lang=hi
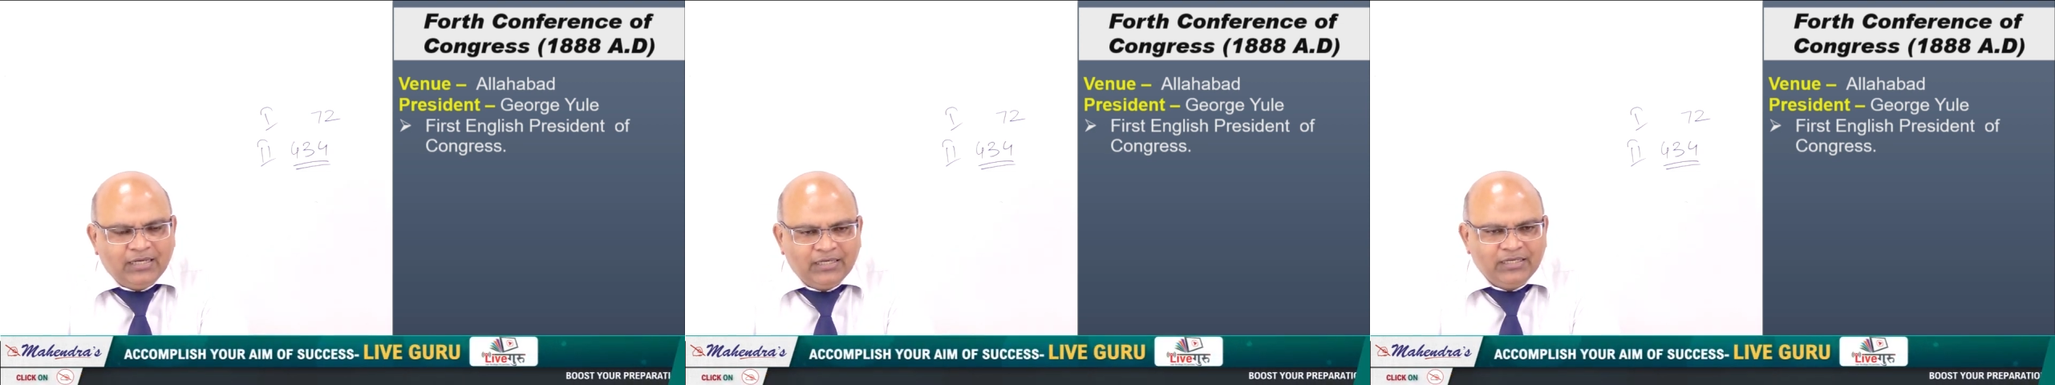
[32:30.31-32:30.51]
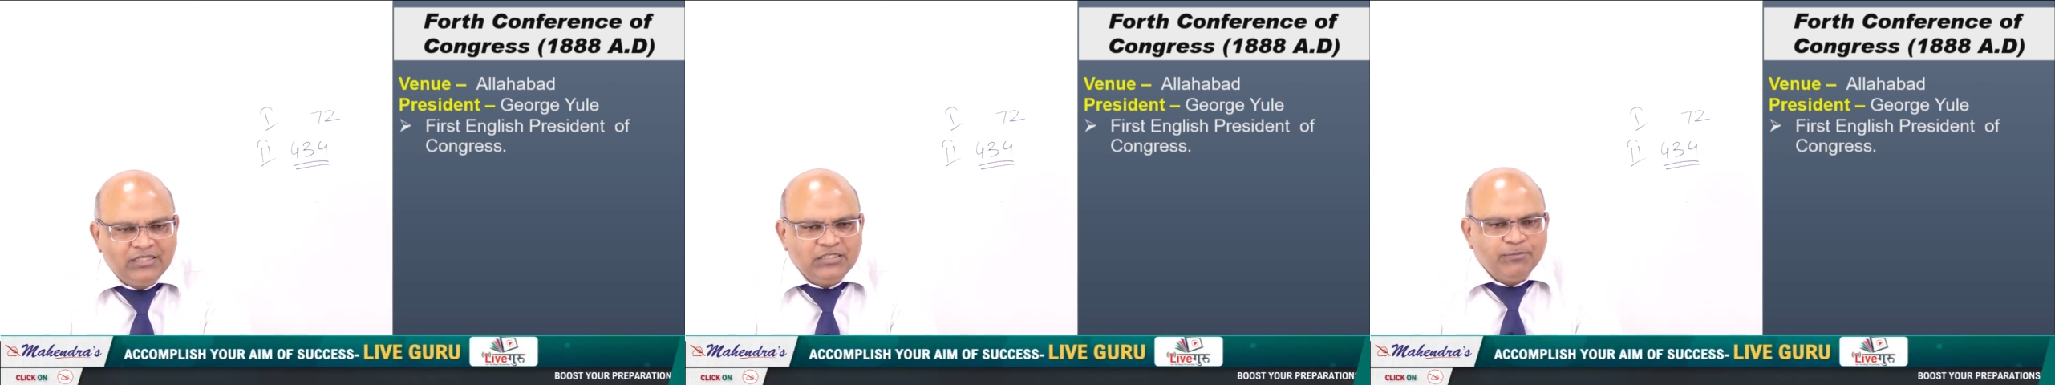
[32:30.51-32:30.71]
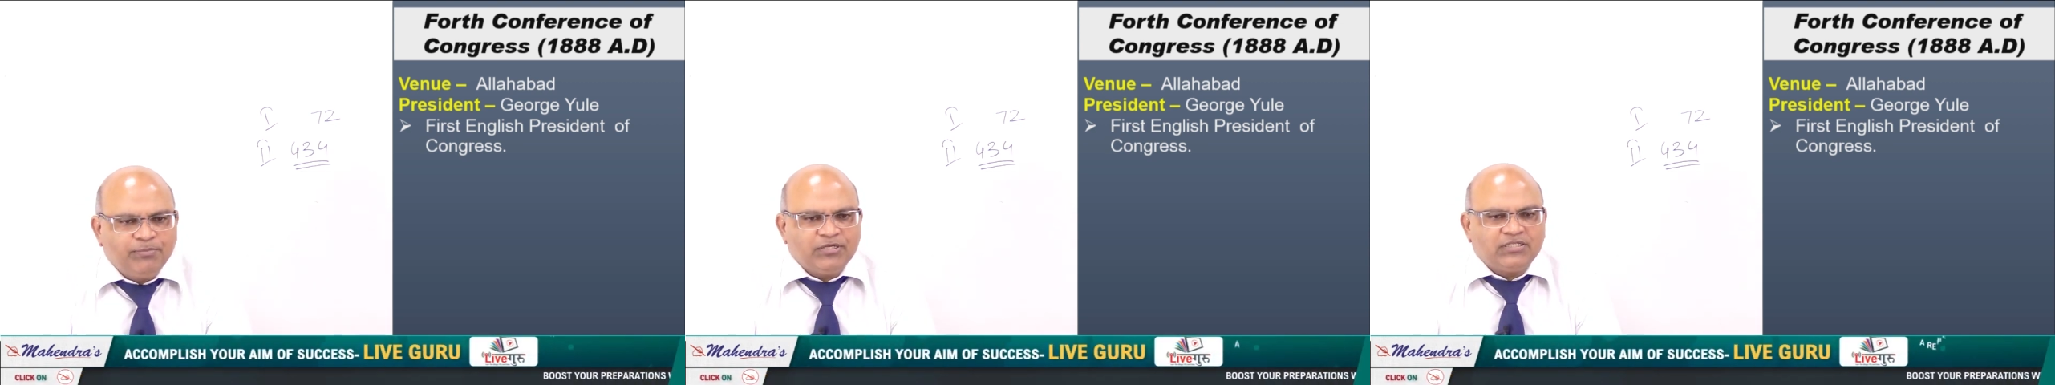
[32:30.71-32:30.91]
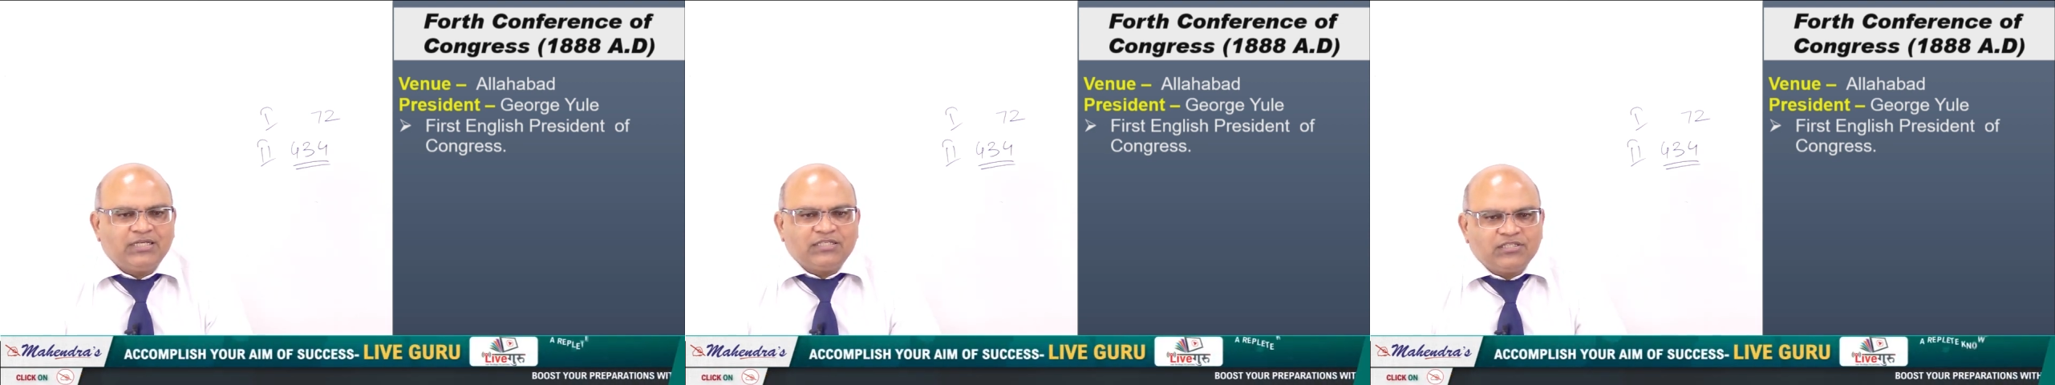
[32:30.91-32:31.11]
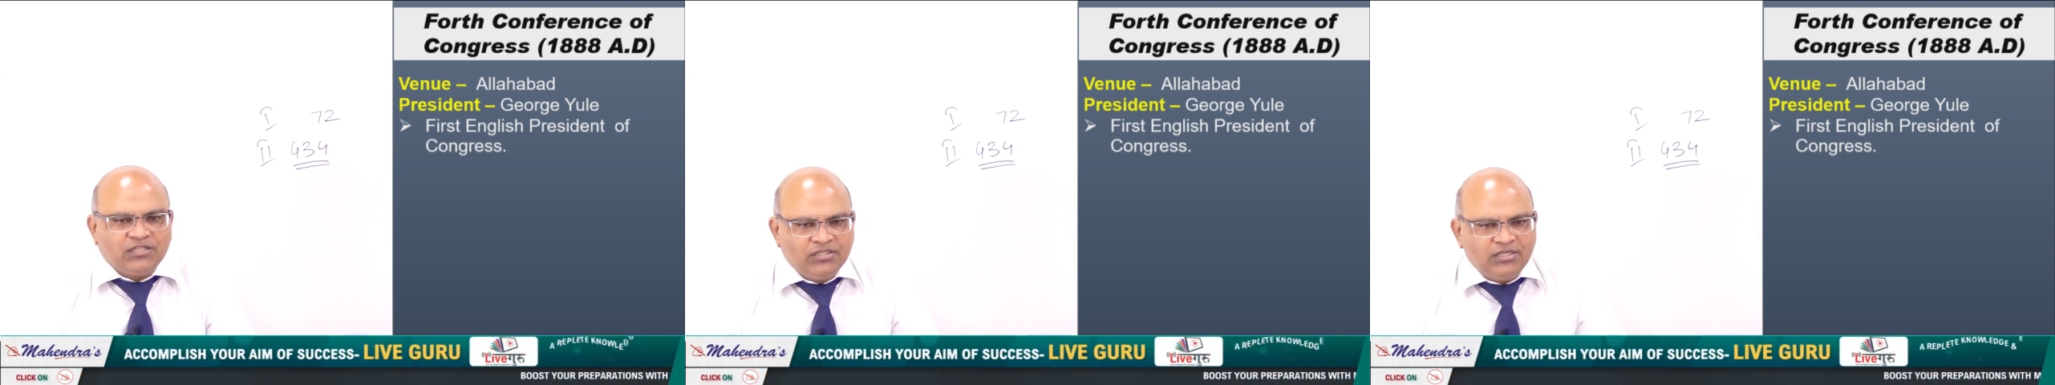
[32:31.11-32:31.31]
अंग्रेजी
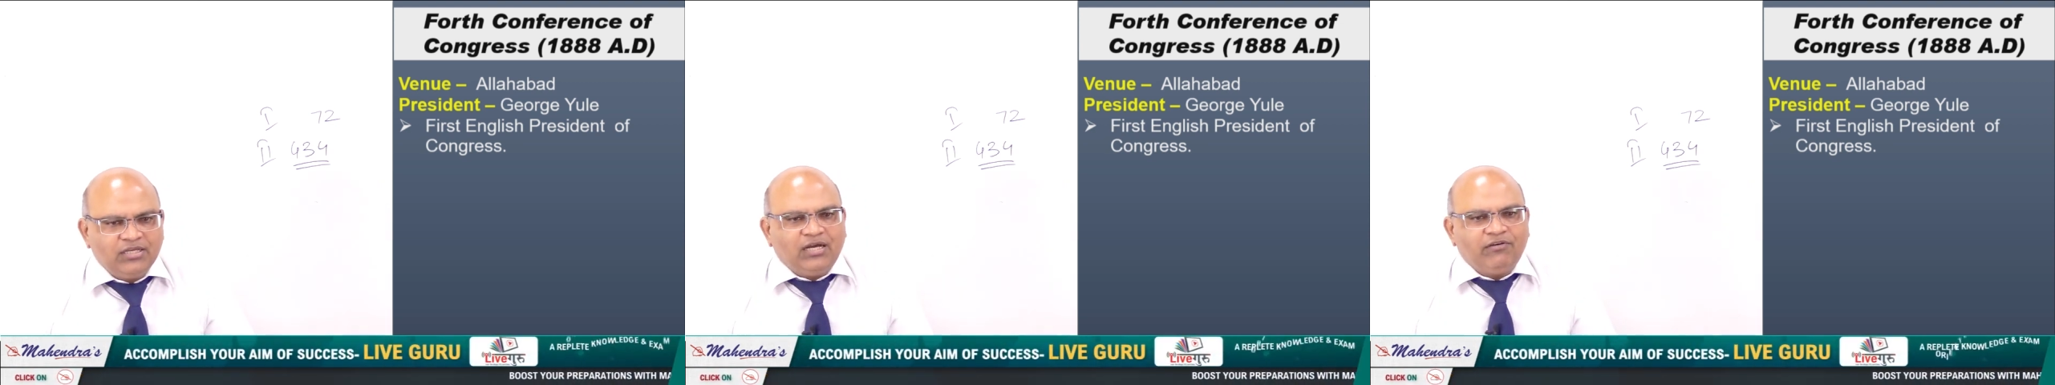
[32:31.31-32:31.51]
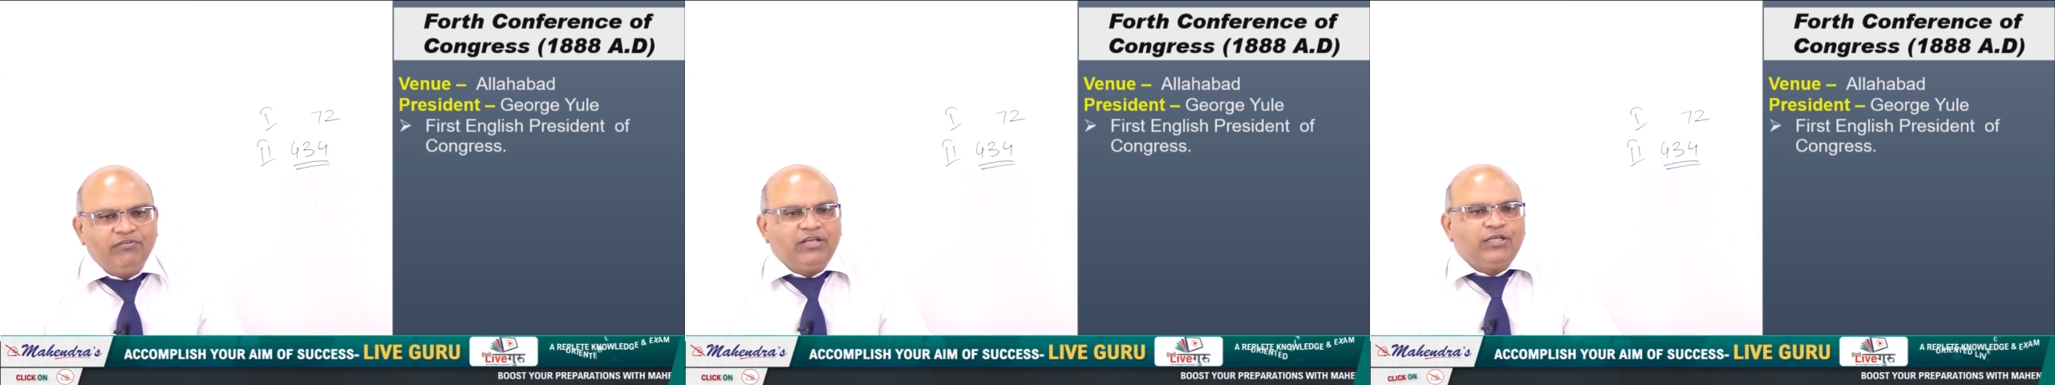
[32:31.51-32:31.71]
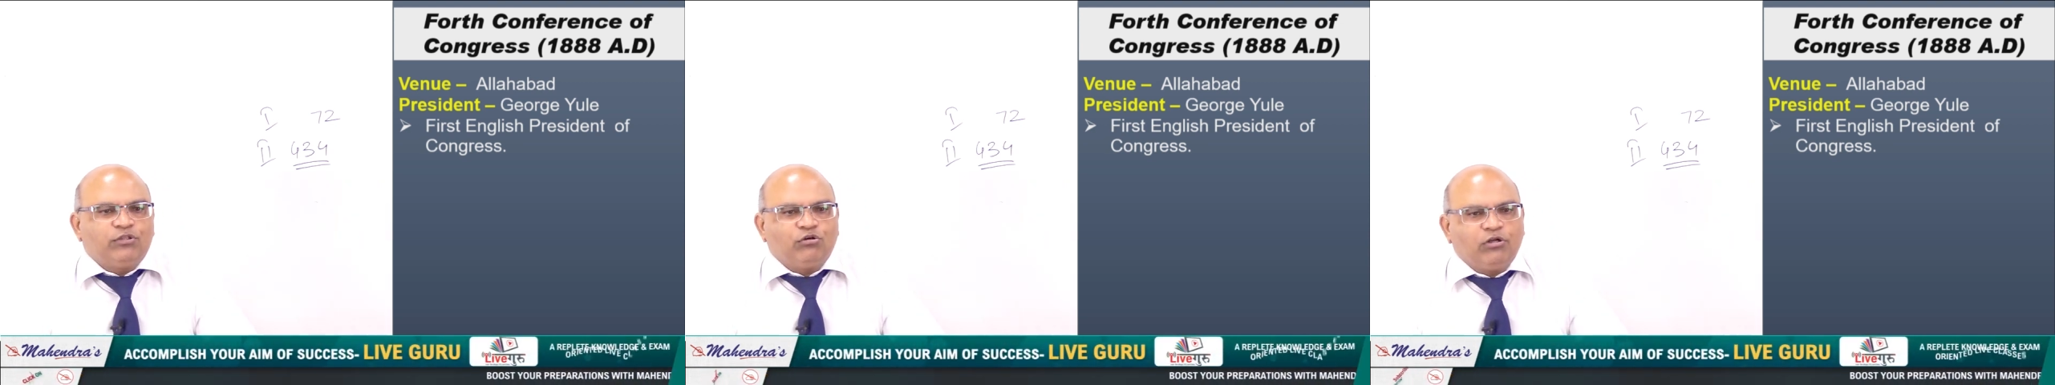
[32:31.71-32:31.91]
प्रशासन दिखावे के